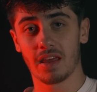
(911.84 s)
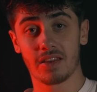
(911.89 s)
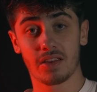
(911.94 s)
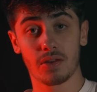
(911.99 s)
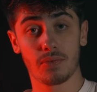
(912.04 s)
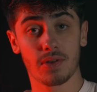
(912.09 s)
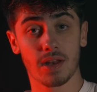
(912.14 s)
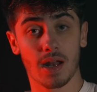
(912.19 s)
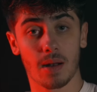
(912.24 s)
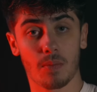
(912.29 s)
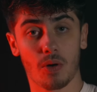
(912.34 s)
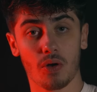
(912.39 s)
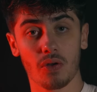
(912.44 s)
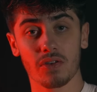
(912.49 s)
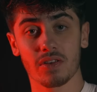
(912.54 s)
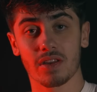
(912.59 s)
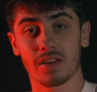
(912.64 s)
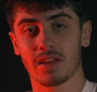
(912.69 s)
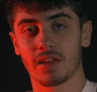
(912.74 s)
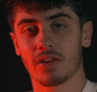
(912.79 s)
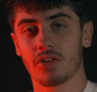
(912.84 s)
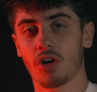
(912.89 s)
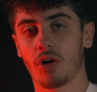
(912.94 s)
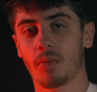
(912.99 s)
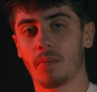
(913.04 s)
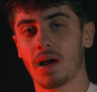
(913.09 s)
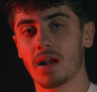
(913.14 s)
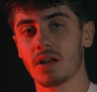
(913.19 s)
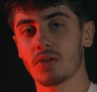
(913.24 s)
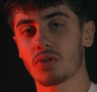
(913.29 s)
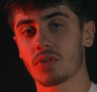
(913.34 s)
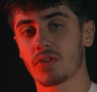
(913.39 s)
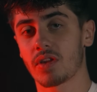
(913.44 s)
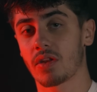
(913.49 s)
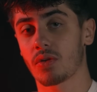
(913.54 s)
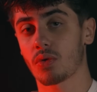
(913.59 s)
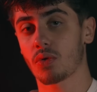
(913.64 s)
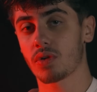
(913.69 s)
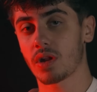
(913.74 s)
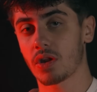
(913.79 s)
Et si finalement c'était normal que
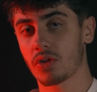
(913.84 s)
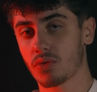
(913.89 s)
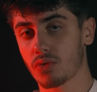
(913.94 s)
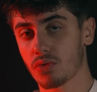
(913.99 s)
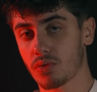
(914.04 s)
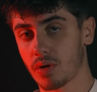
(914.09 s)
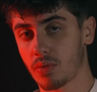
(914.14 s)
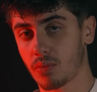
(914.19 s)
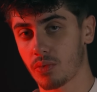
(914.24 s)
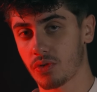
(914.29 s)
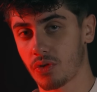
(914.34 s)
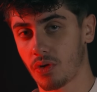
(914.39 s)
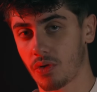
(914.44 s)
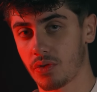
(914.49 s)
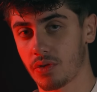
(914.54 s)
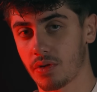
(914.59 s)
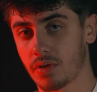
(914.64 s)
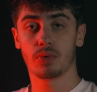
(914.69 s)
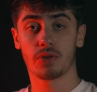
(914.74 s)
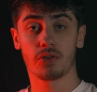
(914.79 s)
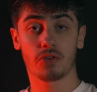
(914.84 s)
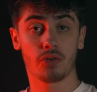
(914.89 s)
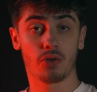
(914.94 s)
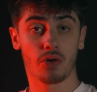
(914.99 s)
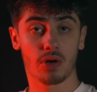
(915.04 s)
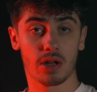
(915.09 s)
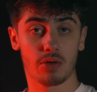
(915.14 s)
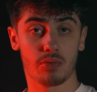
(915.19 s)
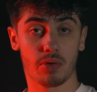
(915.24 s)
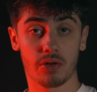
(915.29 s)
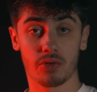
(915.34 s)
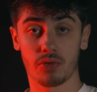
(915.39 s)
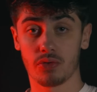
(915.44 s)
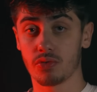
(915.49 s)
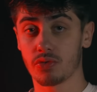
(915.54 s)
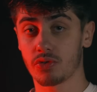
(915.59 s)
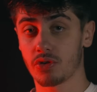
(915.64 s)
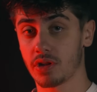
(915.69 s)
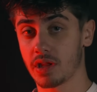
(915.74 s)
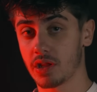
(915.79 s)
cette rotation soit constante, puisque dans les lois de
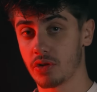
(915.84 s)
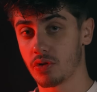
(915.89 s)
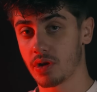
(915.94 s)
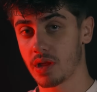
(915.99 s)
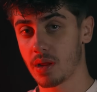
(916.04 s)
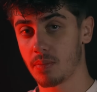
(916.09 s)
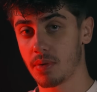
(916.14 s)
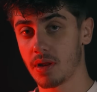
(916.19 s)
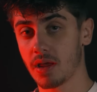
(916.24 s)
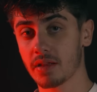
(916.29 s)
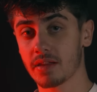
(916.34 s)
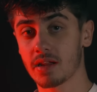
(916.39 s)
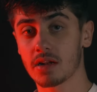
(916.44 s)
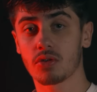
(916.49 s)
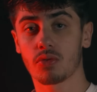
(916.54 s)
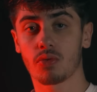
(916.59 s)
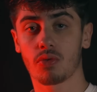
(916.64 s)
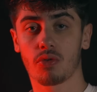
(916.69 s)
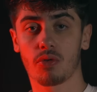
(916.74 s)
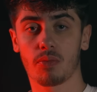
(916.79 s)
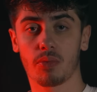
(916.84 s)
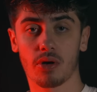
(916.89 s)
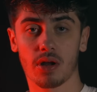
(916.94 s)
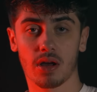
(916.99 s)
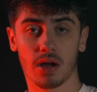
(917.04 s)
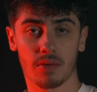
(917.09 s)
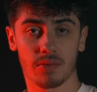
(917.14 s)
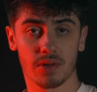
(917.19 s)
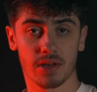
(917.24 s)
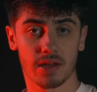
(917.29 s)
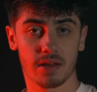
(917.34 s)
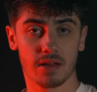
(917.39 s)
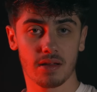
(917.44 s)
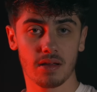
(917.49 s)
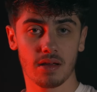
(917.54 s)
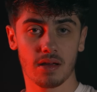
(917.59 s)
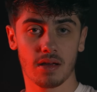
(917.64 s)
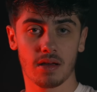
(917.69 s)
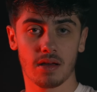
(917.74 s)
Newton et de Kepler telles qu'on comprend la gravité,